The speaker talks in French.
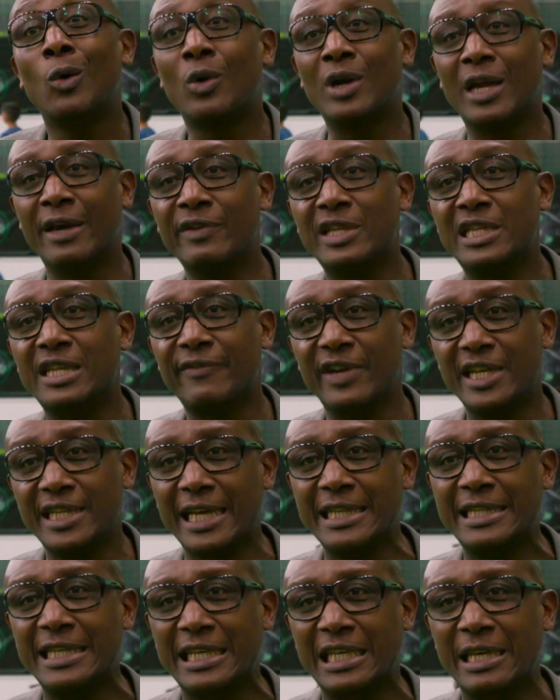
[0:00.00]
on a invité
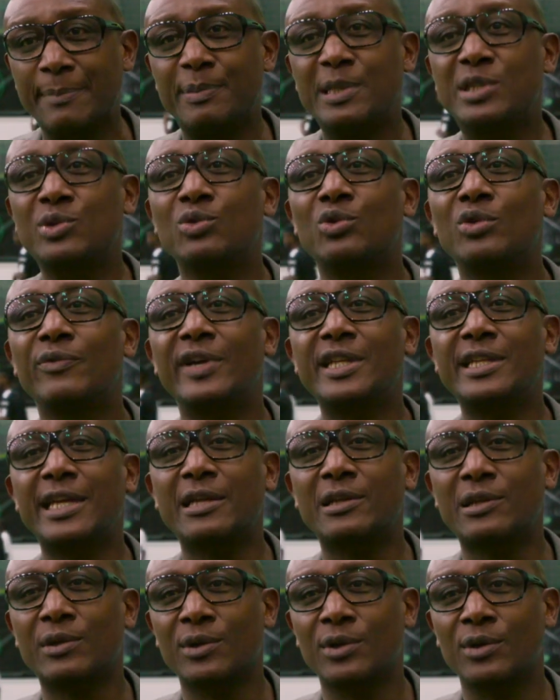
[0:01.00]
24 équipes issues de
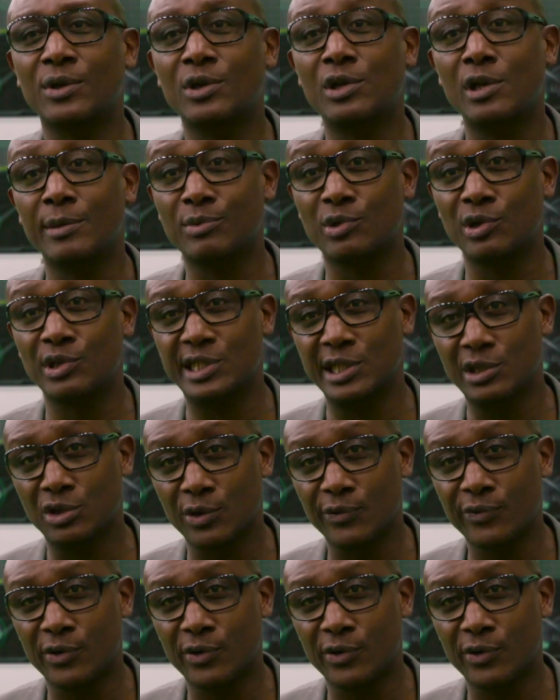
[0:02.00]
24 euh, clubs de de